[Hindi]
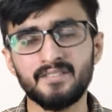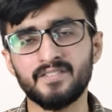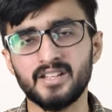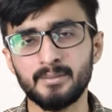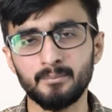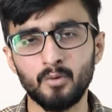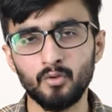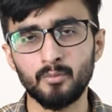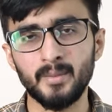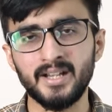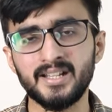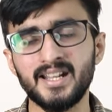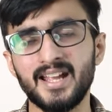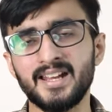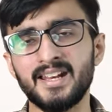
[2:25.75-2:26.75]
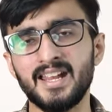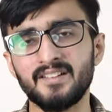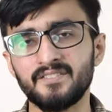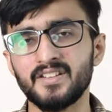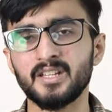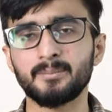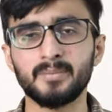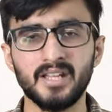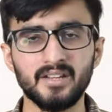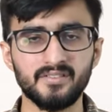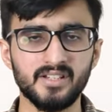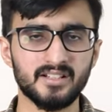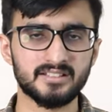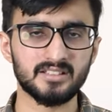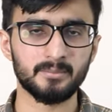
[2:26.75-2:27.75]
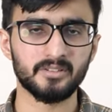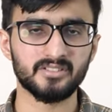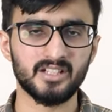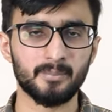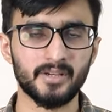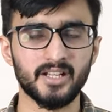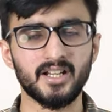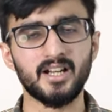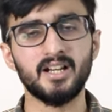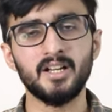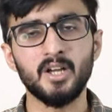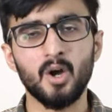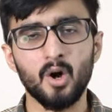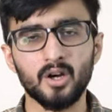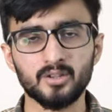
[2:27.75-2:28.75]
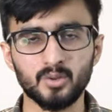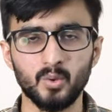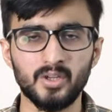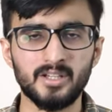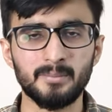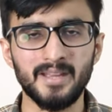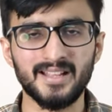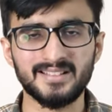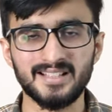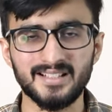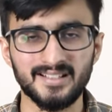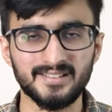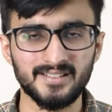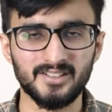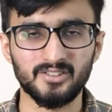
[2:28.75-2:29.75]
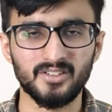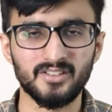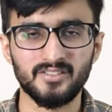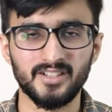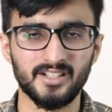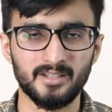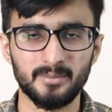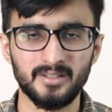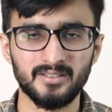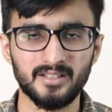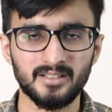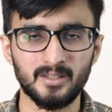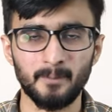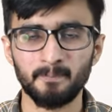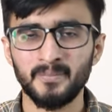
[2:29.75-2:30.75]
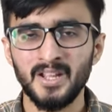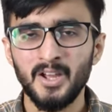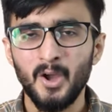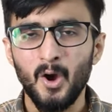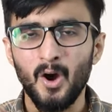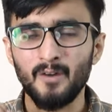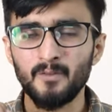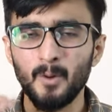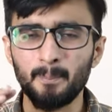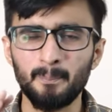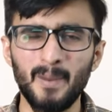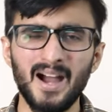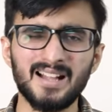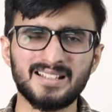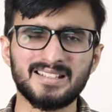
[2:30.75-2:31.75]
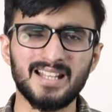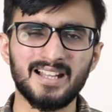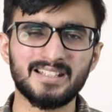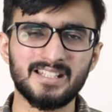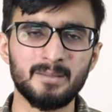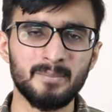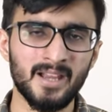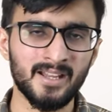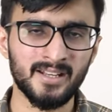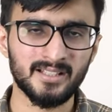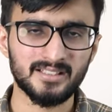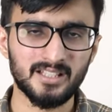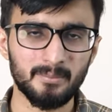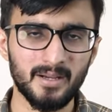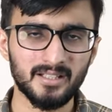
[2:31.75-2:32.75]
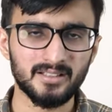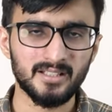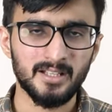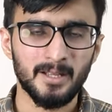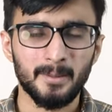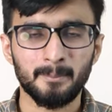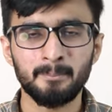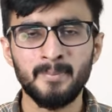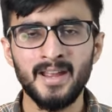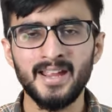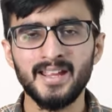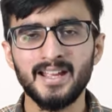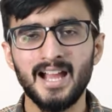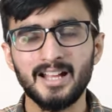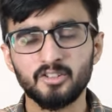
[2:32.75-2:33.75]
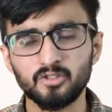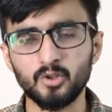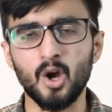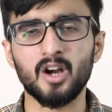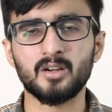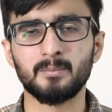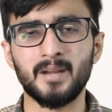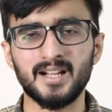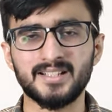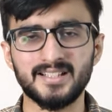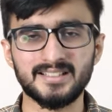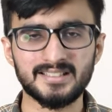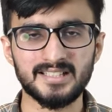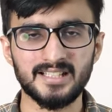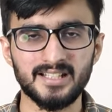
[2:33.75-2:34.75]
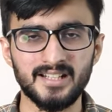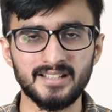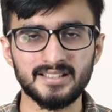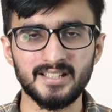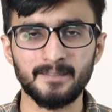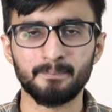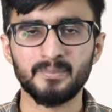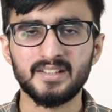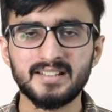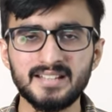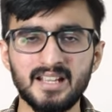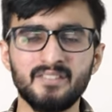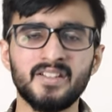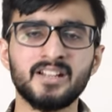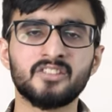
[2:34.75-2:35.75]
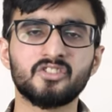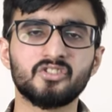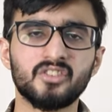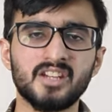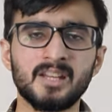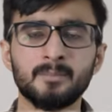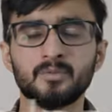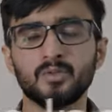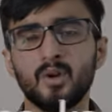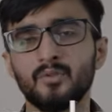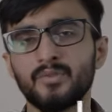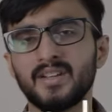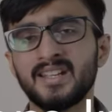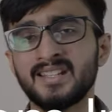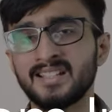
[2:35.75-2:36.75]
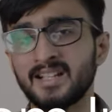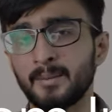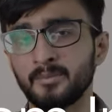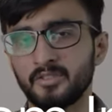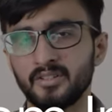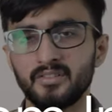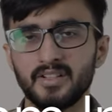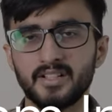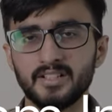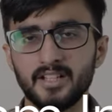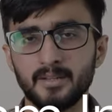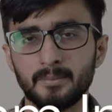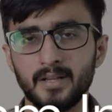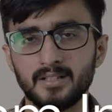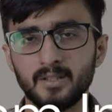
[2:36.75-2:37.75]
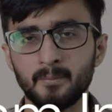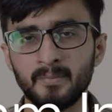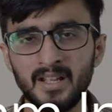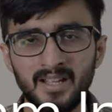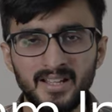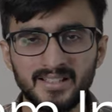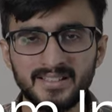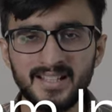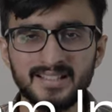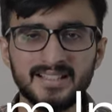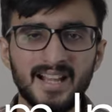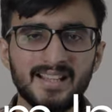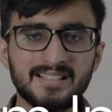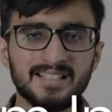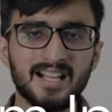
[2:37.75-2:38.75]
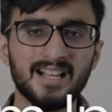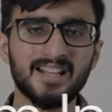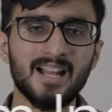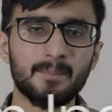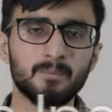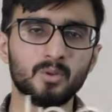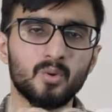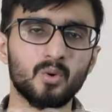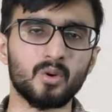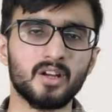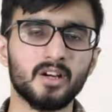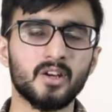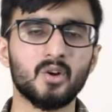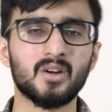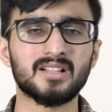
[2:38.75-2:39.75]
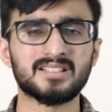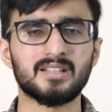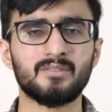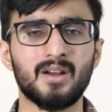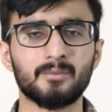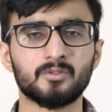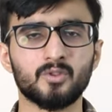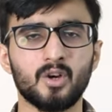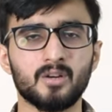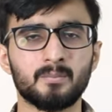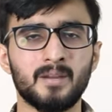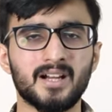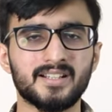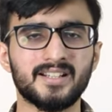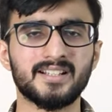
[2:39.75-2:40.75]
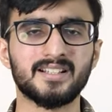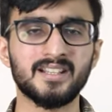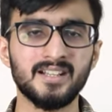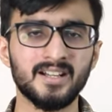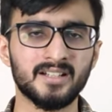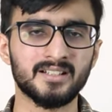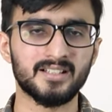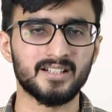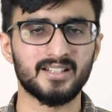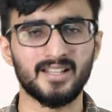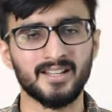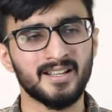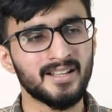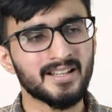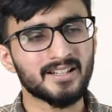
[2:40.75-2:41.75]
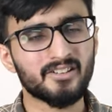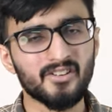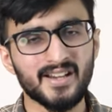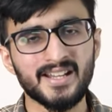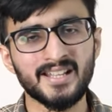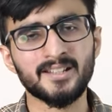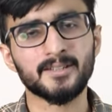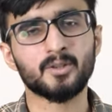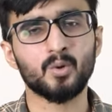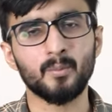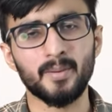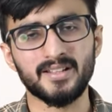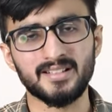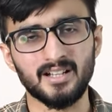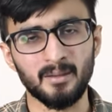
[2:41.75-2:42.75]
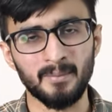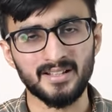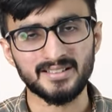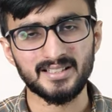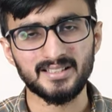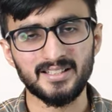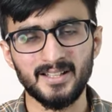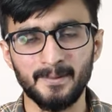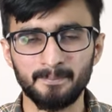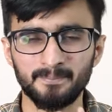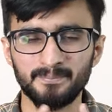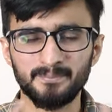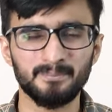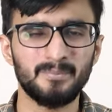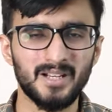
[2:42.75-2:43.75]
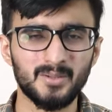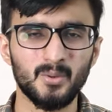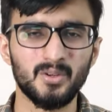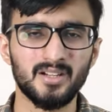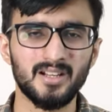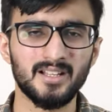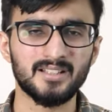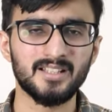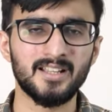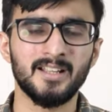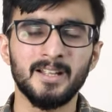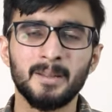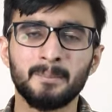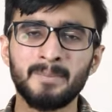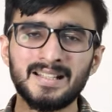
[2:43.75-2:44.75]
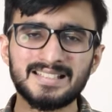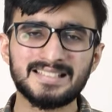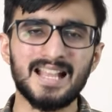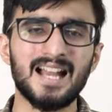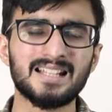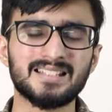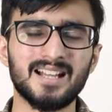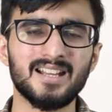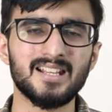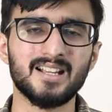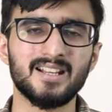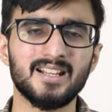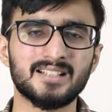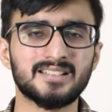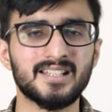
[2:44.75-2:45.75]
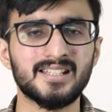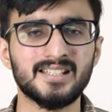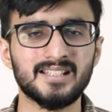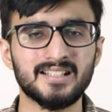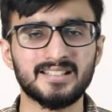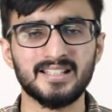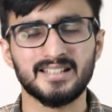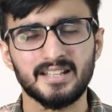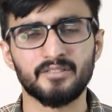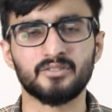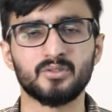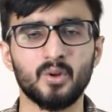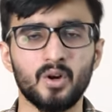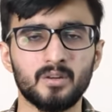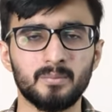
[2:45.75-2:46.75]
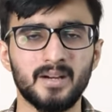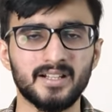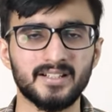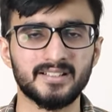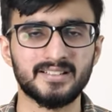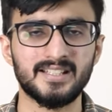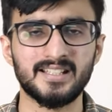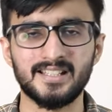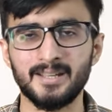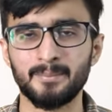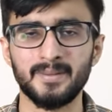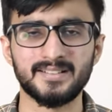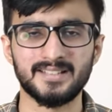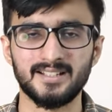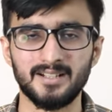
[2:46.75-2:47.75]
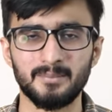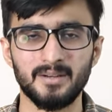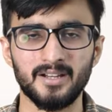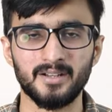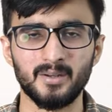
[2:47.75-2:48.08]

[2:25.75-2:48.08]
एवरी मूवमेंट एंड एवरी बिहेवियर समझना पड़ेगा और तो ही मैं एज अ कंसिस्टेंट ट्रेडर बन सकता हूँ और वो पाँच साल की मेहनत के बाद मैं स्टॉक मार्केट सीखने से सेवन स्ट्रीम्स ऑफ इनकम जनरेट कर पाता हूँ यस गाइस अगर आप लोगों को लग रहा होगा सिर्फ आप स्टॉक मार्केट लर्न करके ट्रेडिंग के थ्रू पैसा कमा सकते हैं बिल्कुल गलत है मैं सात अलग अलग तरीके से सिर्फ स्टॉक मार्केट सीख के पैसा